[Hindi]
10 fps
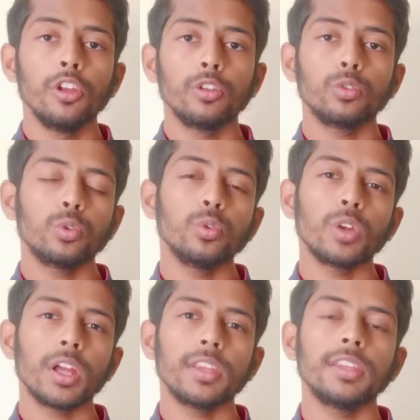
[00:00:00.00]
तो
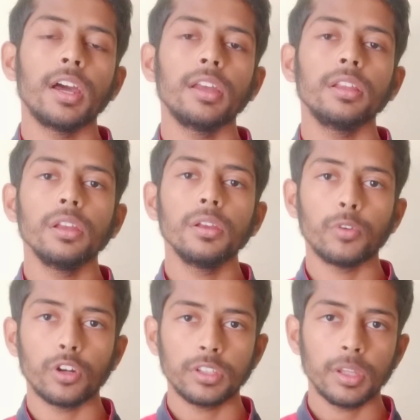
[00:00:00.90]
थोड़ा सा शायद
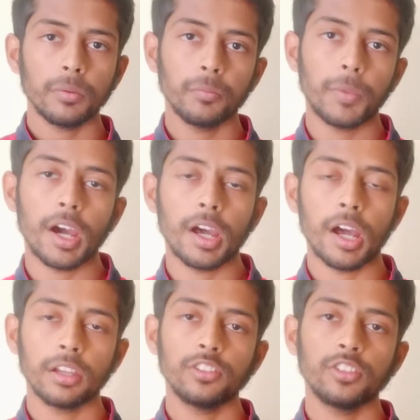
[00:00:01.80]
व्हाट्सएप
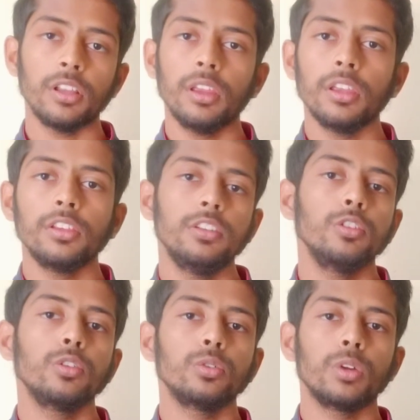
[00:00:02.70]
आगे चल के इस
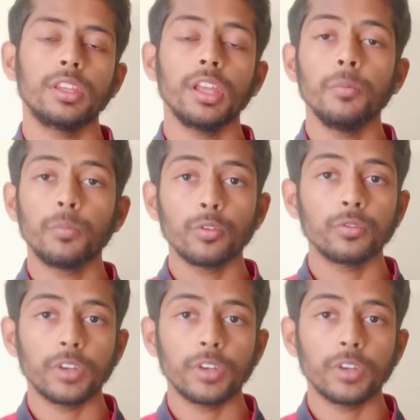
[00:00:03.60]
चीज़ को थोड़ा सा इम्प्रूव